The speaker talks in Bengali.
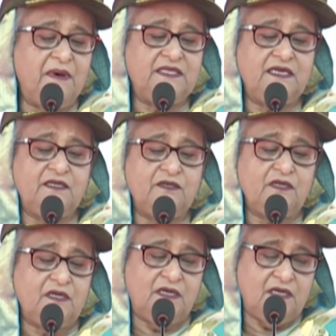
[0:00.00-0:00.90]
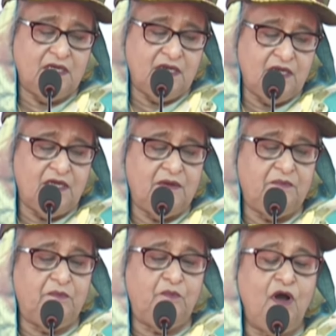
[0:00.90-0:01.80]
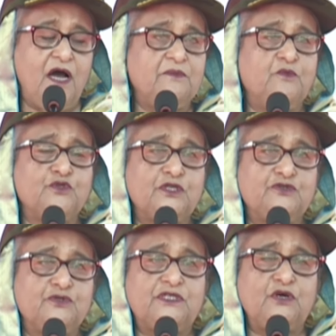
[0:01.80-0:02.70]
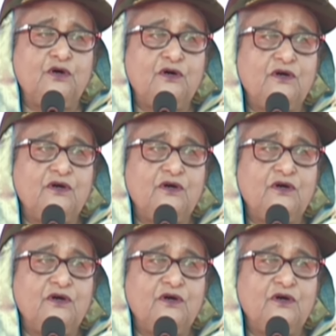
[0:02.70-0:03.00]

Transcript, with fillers: আমাদের মহান মুক্তিযুদ্ধ